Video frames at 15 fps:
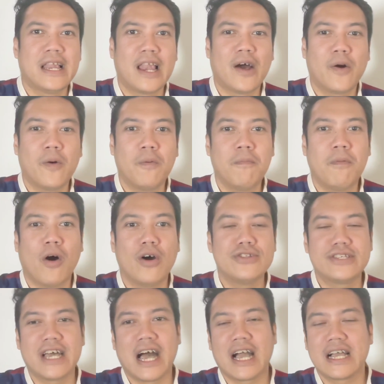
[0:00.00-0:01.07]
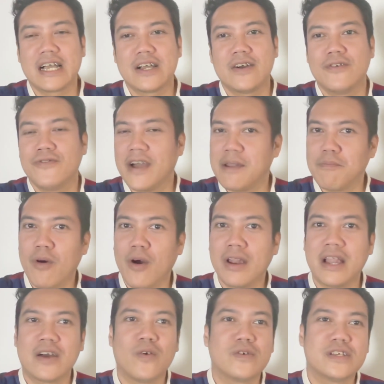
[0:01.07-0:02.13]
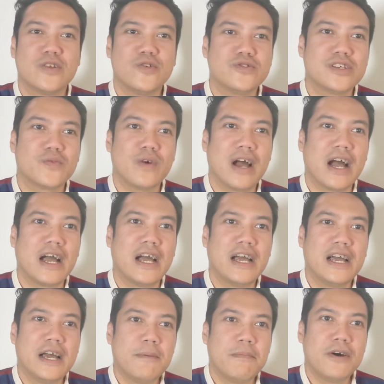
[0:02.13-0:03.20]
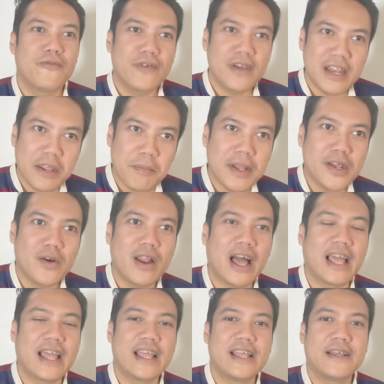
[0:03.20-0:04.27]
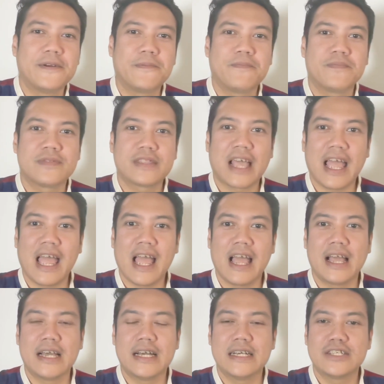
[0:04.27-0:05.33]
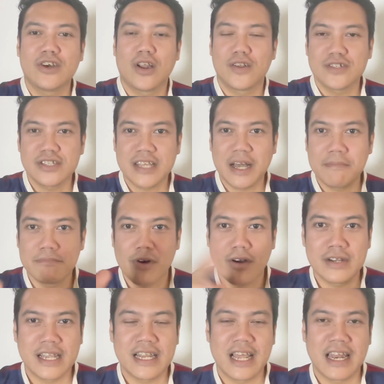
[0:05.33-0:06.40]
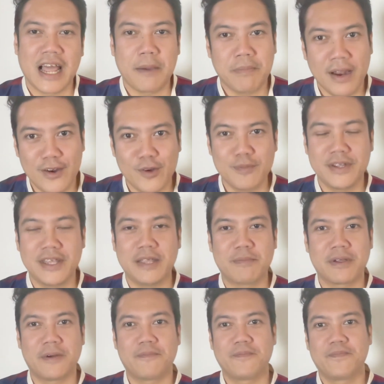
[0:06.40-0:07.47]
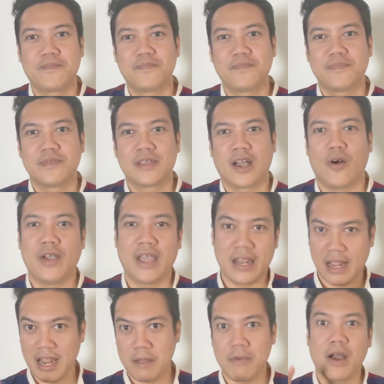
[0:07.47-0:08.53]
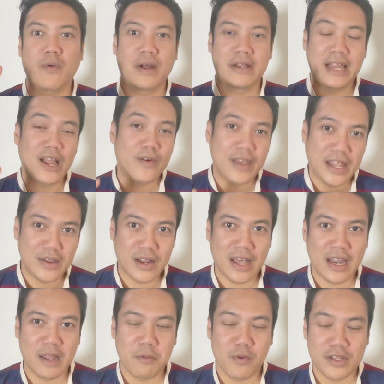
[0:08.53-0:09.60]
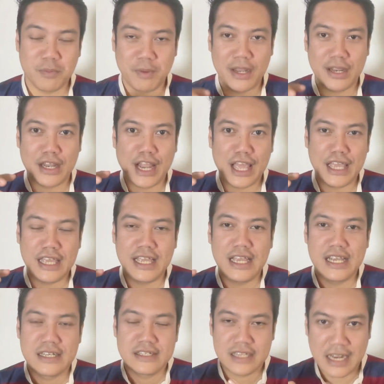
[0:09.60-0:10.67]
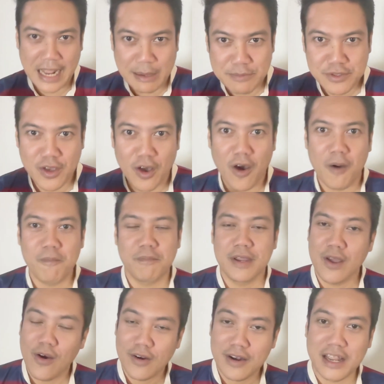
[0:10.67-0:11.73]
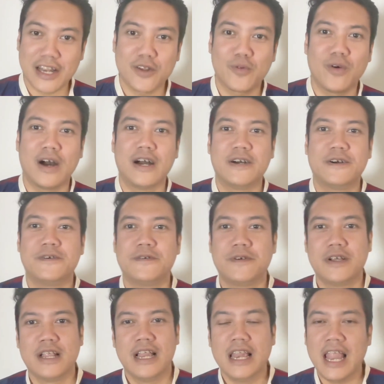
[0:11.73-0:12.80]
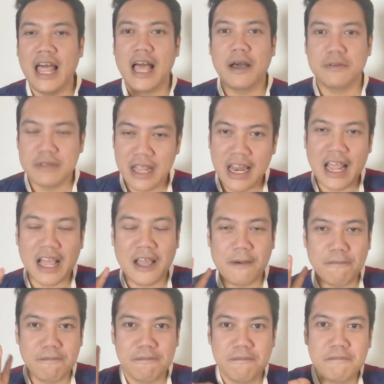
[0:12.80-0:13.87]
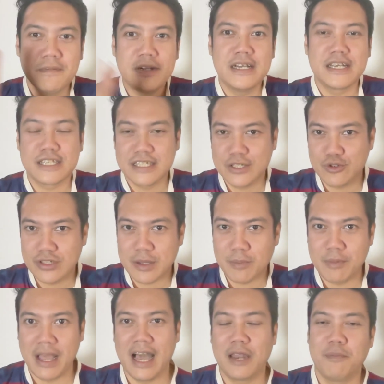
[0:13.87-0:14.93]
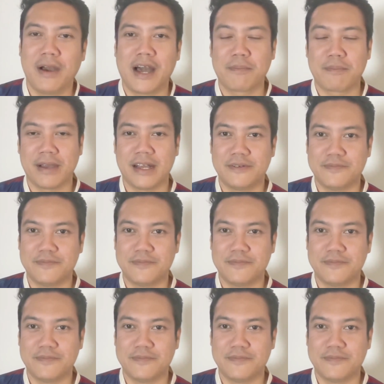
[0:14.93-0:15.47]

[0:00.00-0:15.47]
เรามองจากแฟนบอลแล้วคงจะรู้สึกว่าเมอร์ฟี่นี่ไม่เท่าไหร่แต่ชอบลองซับมองในฐานะเพื่อนร่วมทีมครับเขาเห็นอะไรมากกว่าที่เราเห็นอยู่แล้วนะไม่ว่าจะเป็นในสนามซ้อมในห้องแต่งตัวและนั่นแหละครับเมื่อสุดสัปดาห์ที่ผ่านมา